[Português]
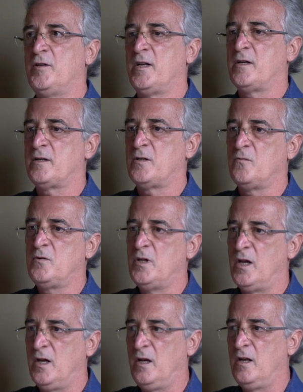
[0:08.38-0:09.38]
interação
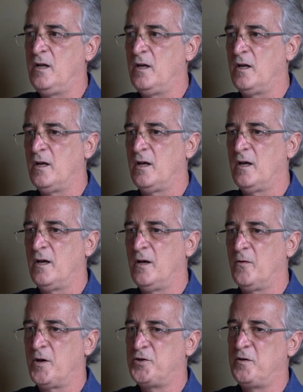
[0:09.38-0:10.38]
dele é
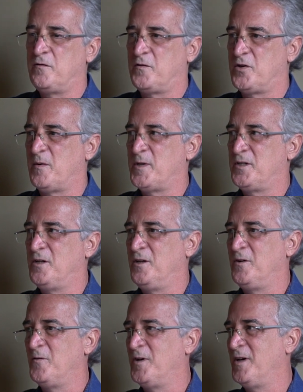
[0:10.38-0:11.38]
o que a gente chama assim
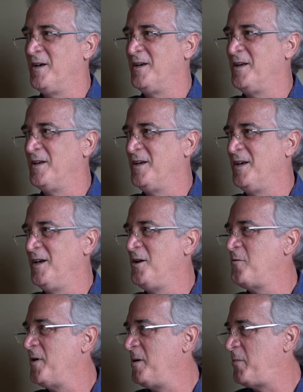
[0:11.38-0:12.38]
de é ele
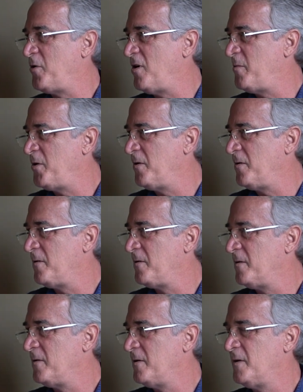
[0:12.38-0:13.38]
com ele próprio,
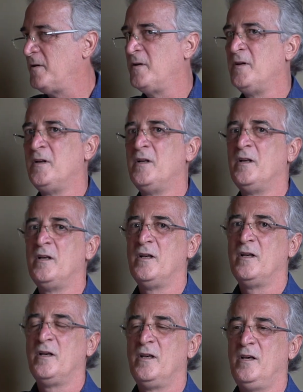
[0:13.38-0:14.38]
né?
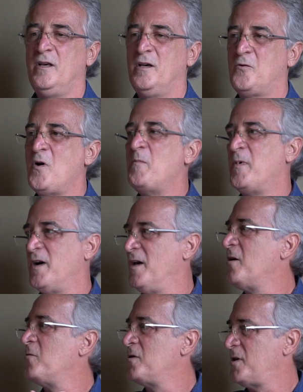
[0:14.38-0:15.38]
e com a
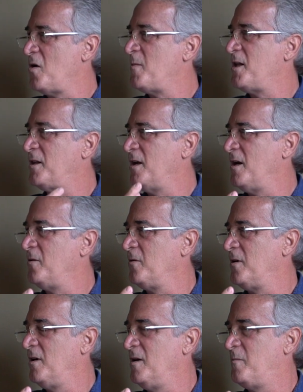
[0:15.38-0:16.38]
mãe, com o seio materno,
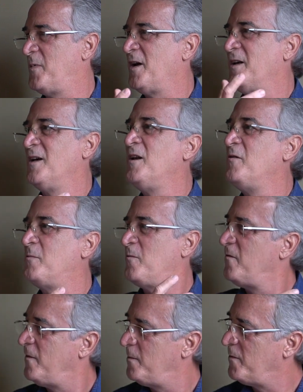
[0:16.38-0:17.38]
que para ele
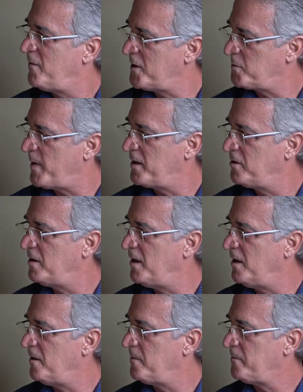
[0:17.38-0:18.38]
faz parte
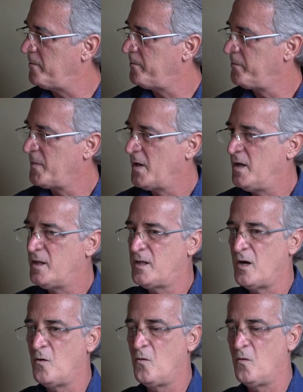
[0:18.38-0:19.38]
dele.
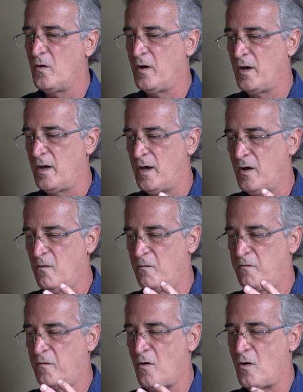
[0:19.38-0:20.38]
Então, é um
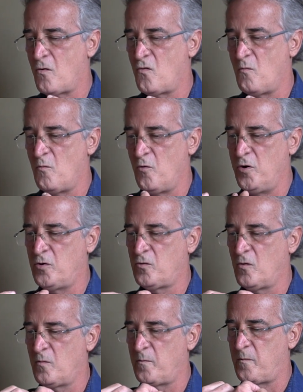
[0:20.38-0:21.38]
foco
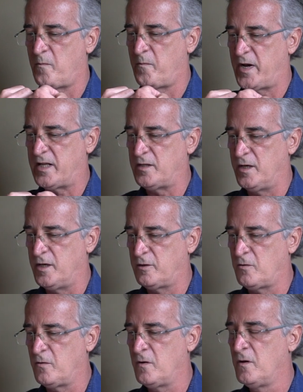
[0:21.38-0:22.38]
muito para
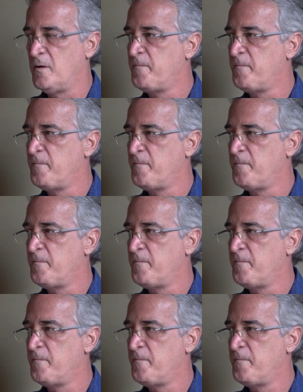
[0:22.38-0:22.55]
dentro